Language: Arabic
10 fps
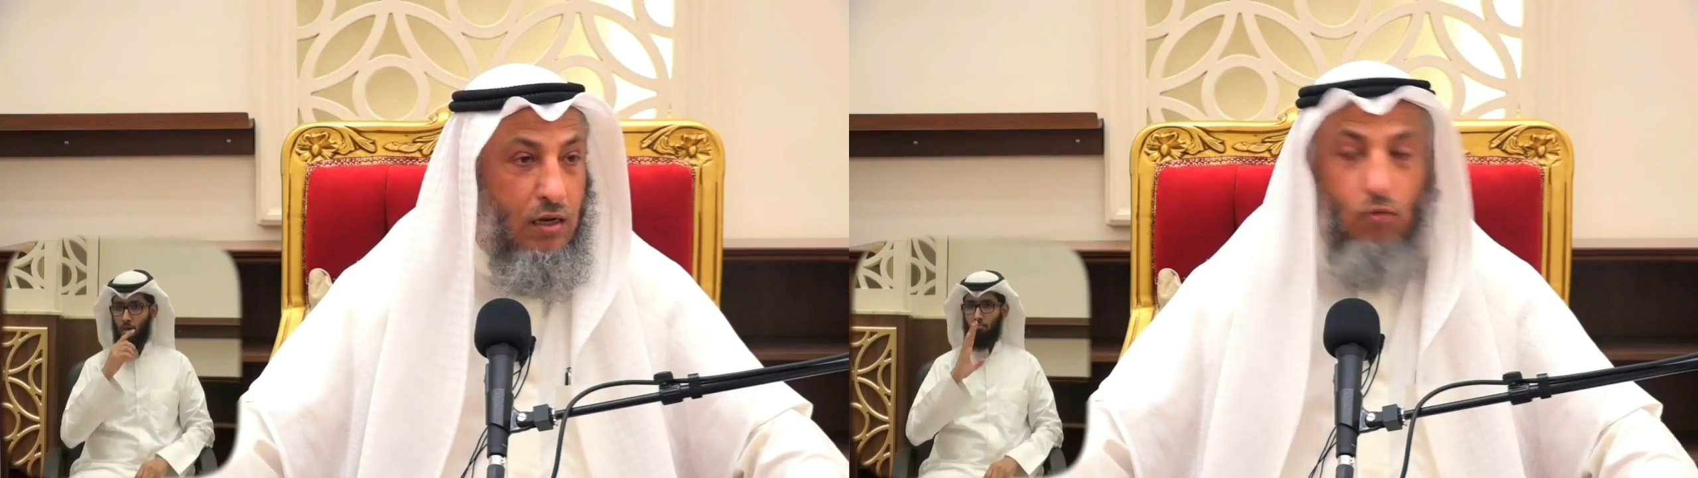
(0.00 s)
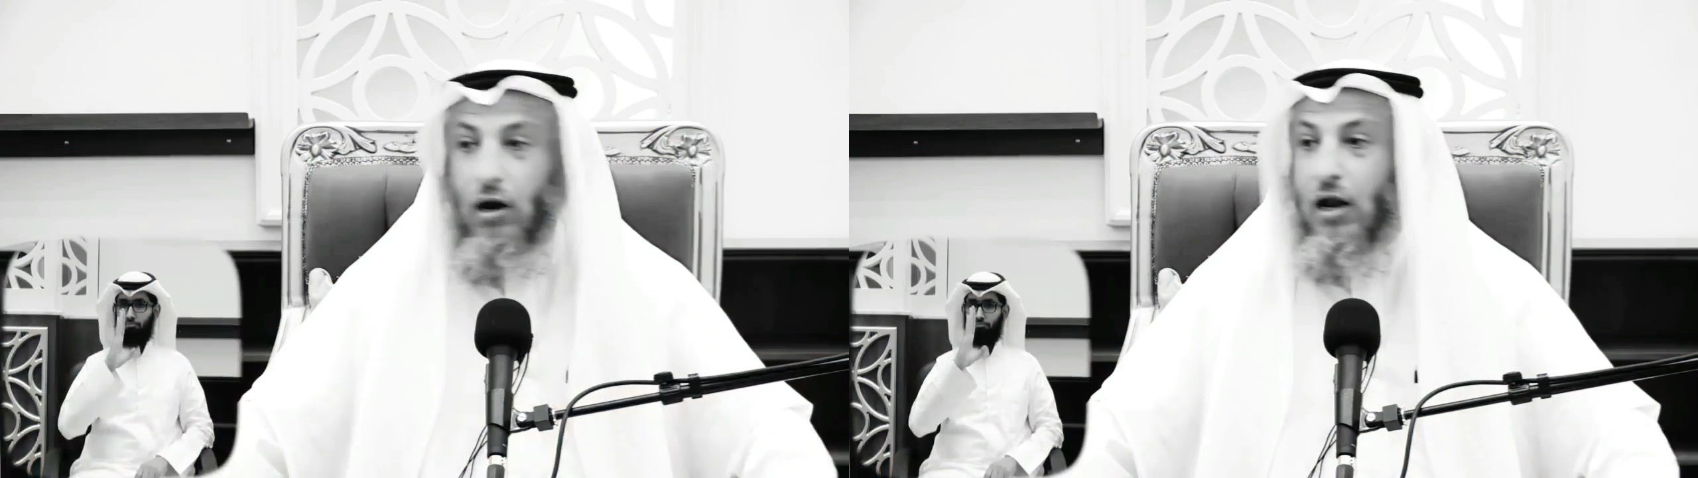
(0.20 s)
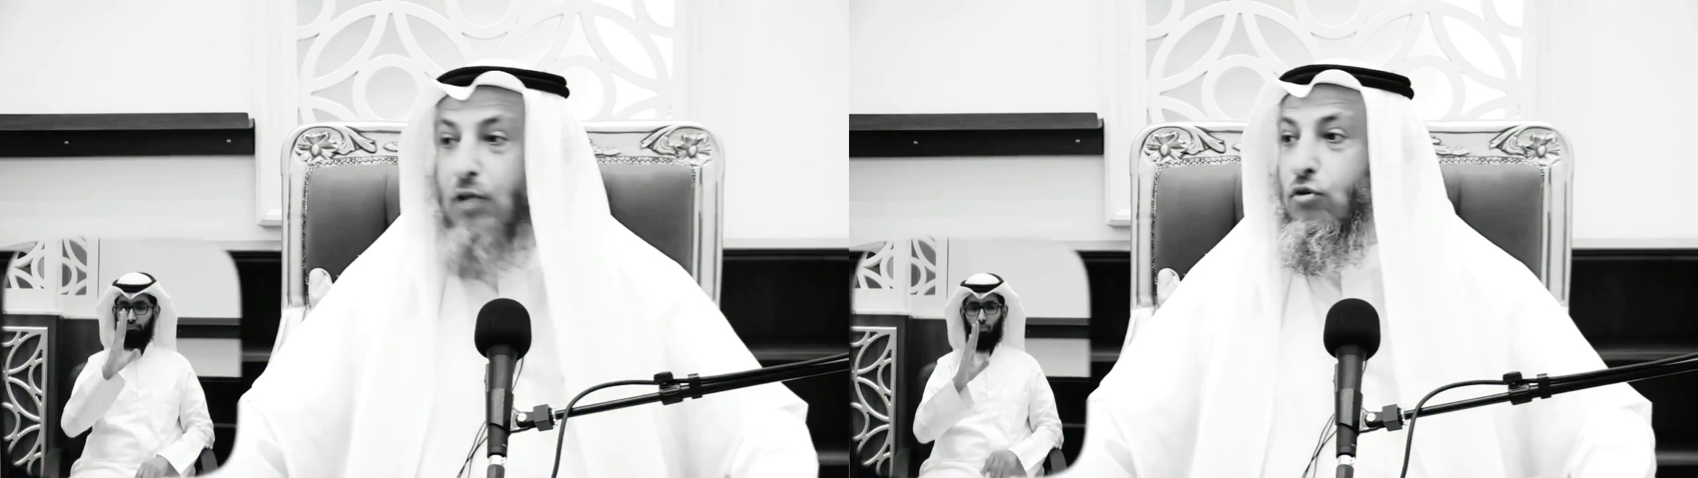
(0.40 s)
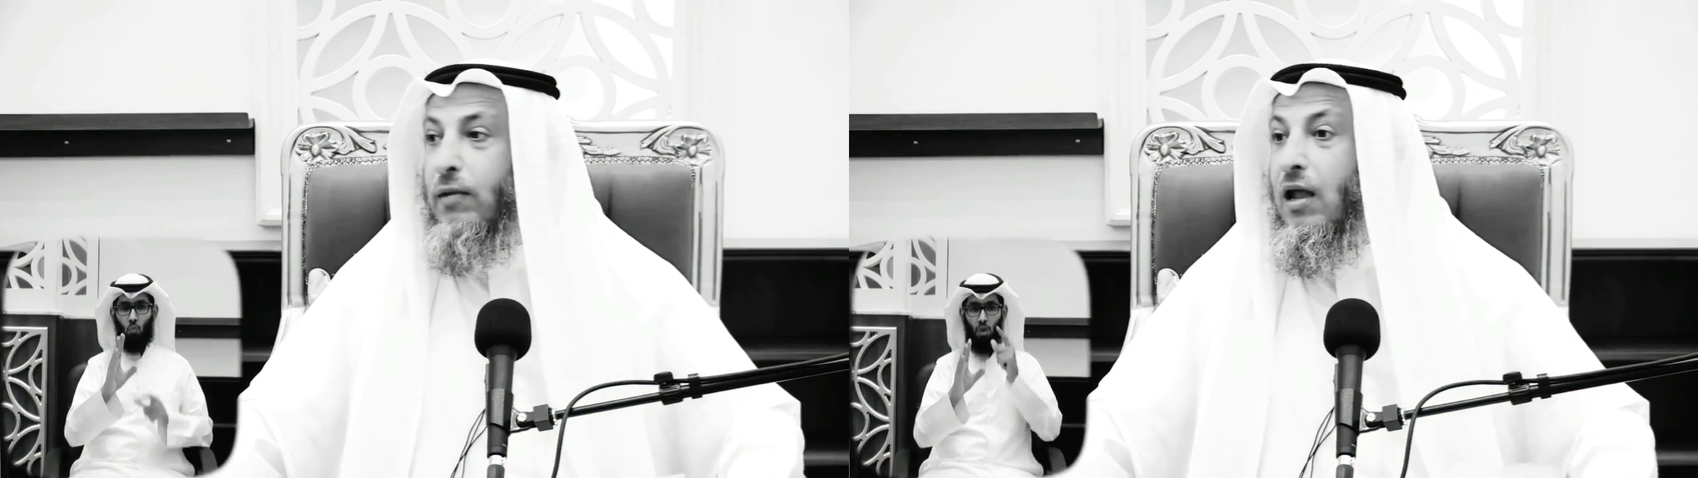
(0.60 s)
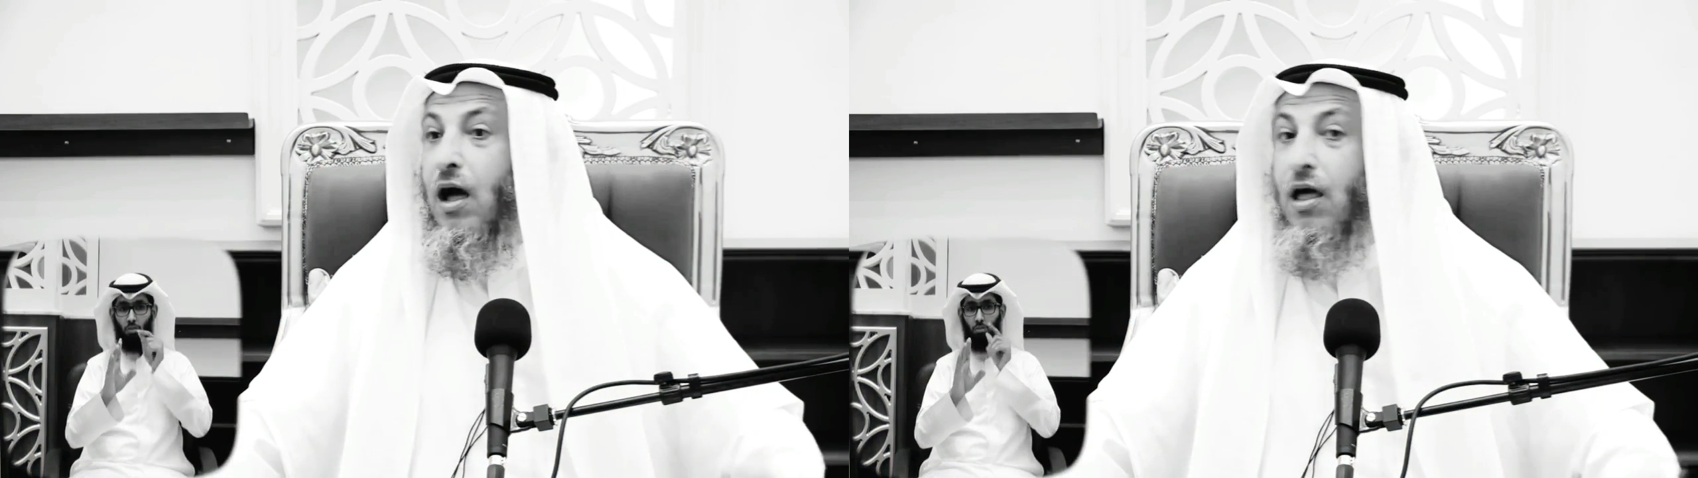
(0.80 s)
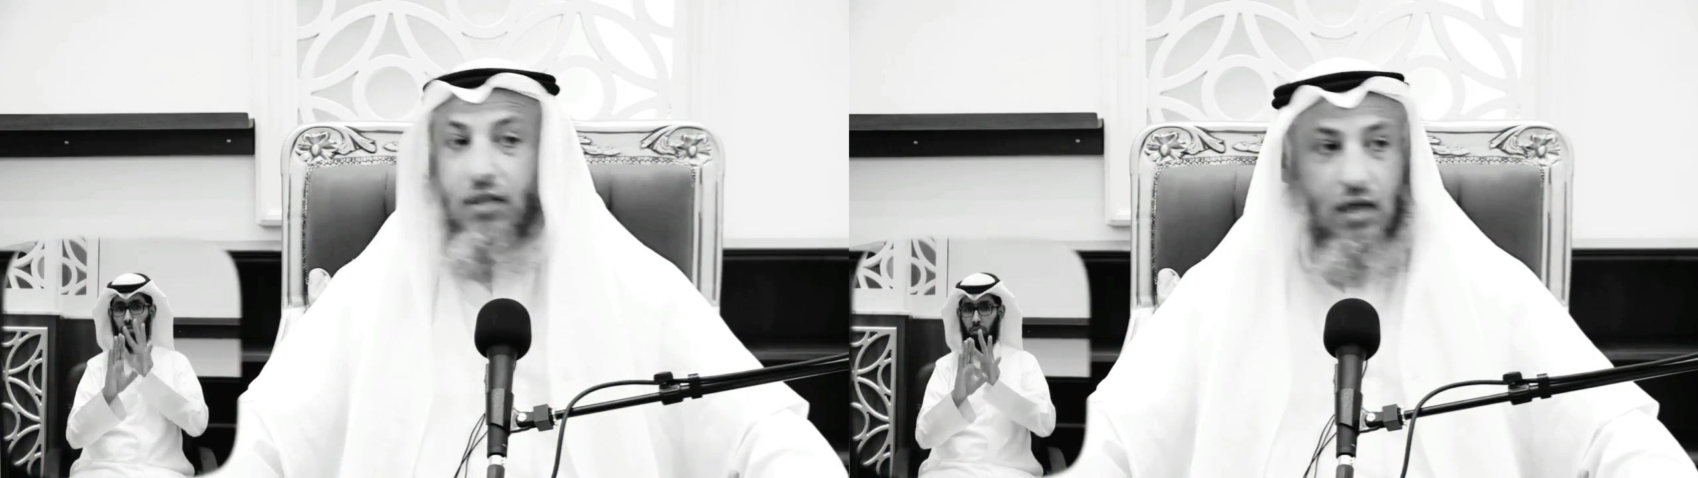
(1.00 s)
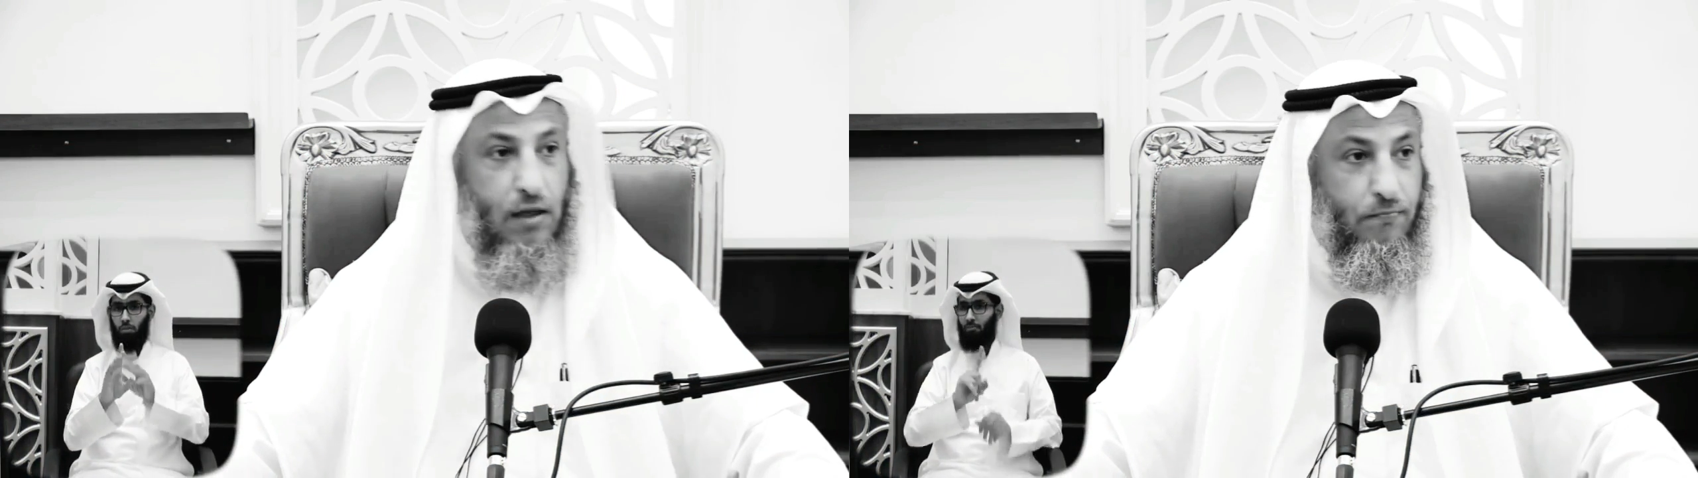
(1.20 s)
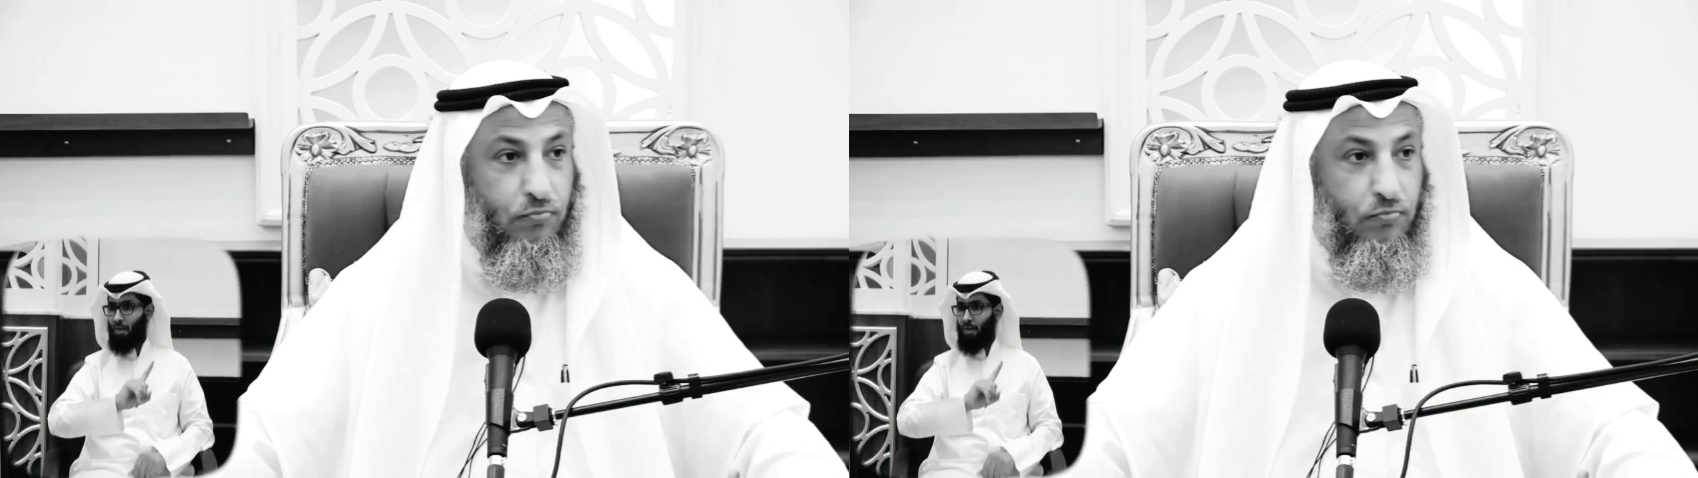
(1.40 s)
ولا تقبل قاضية